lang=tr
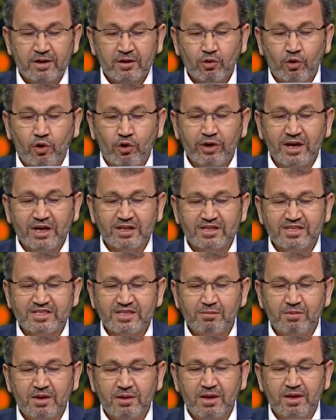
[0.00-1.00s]
Koryat
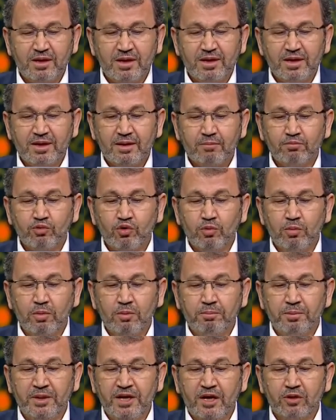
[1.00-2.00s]
isimli bu
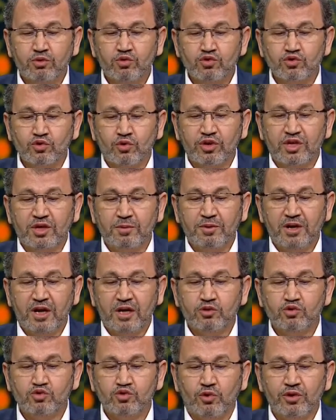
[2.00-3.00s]

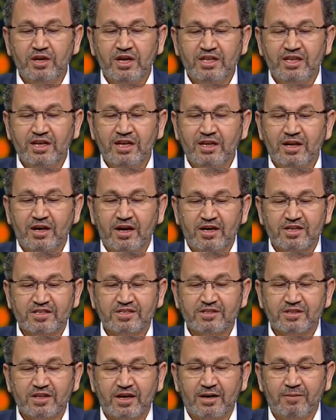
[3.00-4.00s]
1612-1617 yıllar
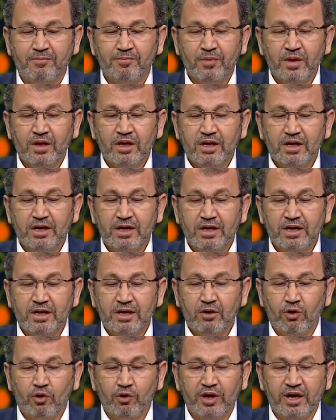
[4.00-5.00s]
arasında
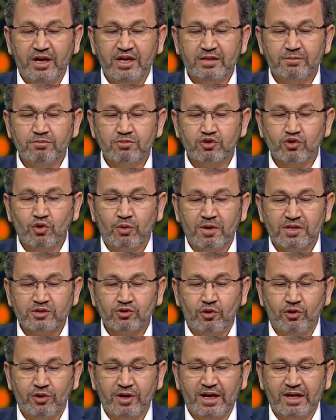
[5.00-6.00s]
e, oraya gitmiş Thomas
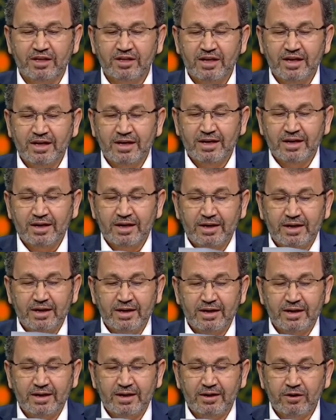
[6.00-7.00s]
Koryat
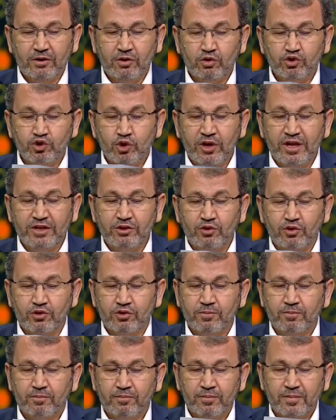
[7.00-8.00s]
e, şöyle diyor.
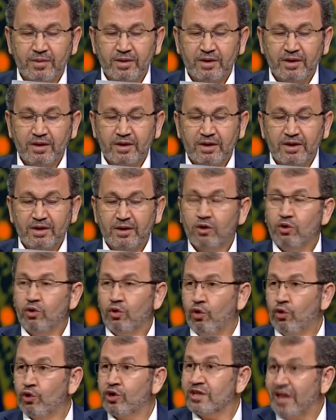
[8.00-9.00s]

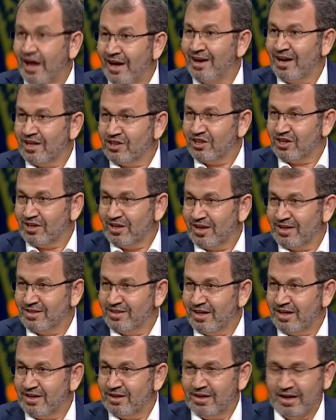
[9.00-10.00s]
Orada
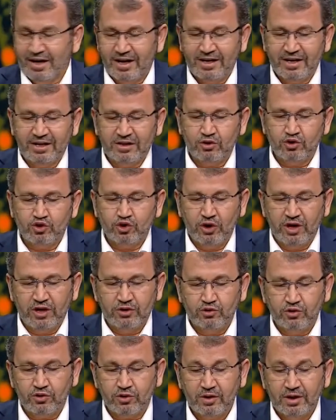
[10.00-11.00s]
anlattıklarından hmm. hareketle şöyle
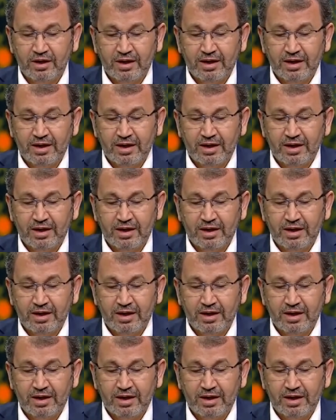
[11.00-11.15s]
diyor.